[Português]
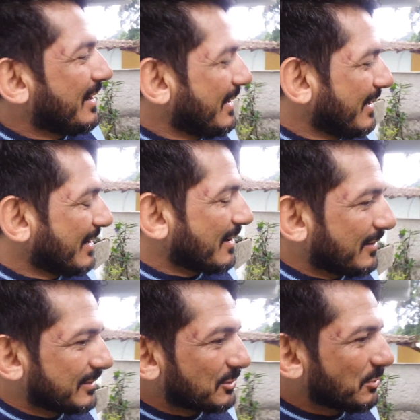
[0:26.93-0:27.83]
É,
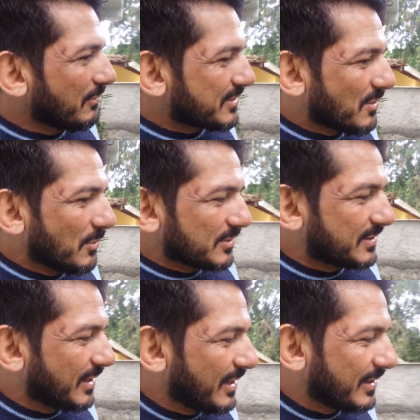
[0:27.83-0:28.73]
da última vez que eu
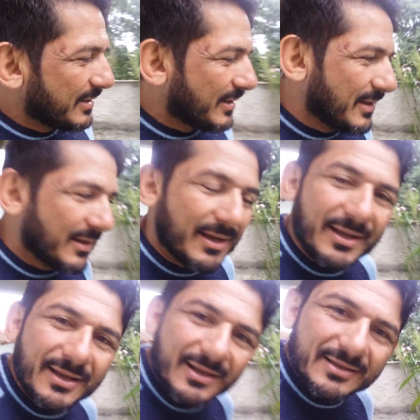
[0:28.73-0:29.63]
mostrei, é,
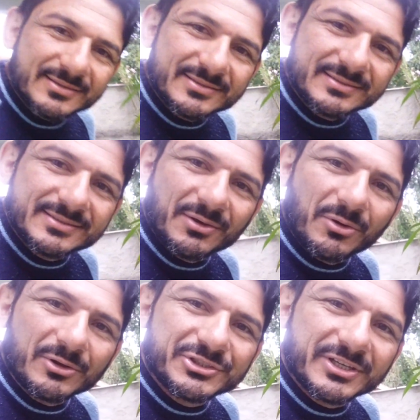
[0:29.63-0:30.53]
a
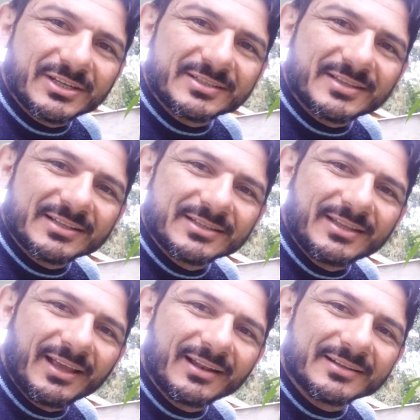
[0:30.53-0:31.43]
celulose encristada
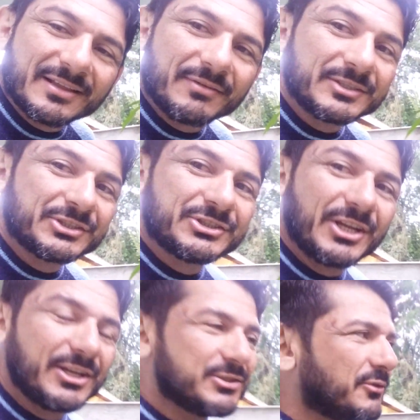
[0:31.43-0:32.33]
dela estava
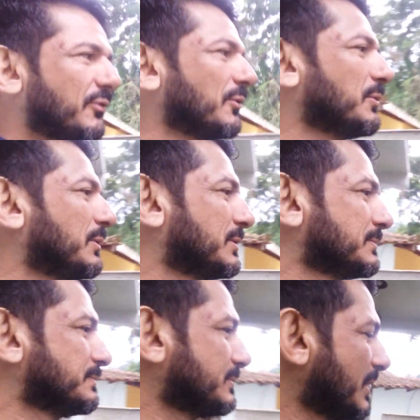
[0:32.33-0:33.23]
cheia de flor,
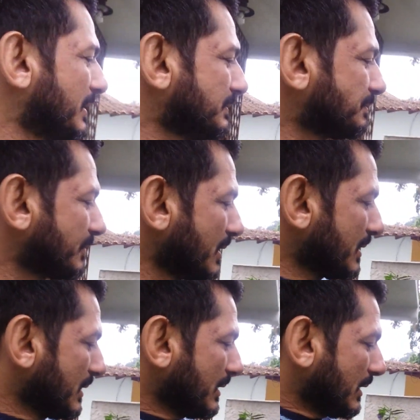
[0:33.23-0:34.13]
né?
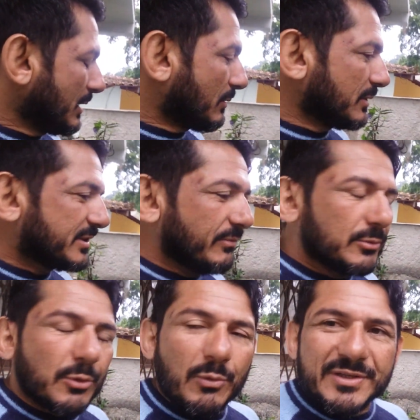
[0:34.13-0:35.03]
Inclusive,
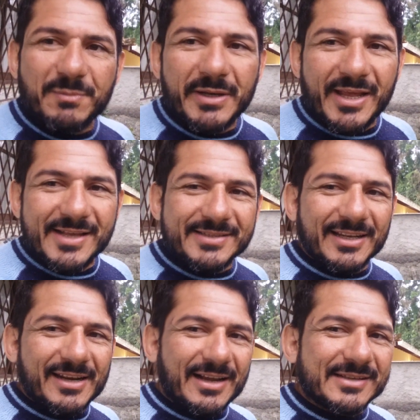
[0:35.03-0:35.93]
eu tô com
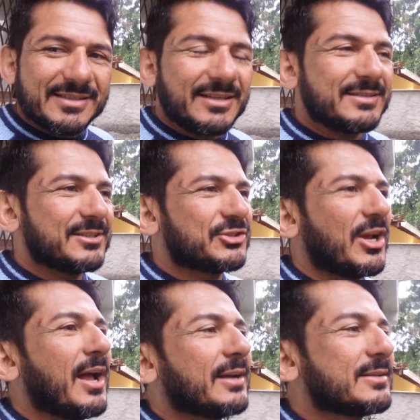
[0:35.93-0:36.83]
experiência lá na casa da Nesi
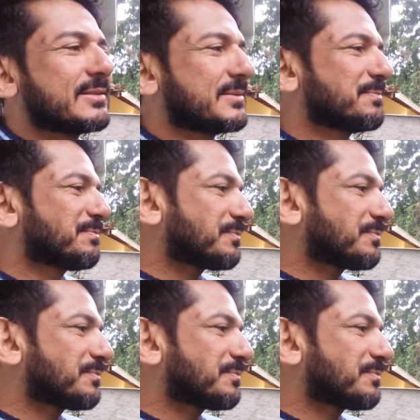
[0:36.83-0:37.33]
Chagas,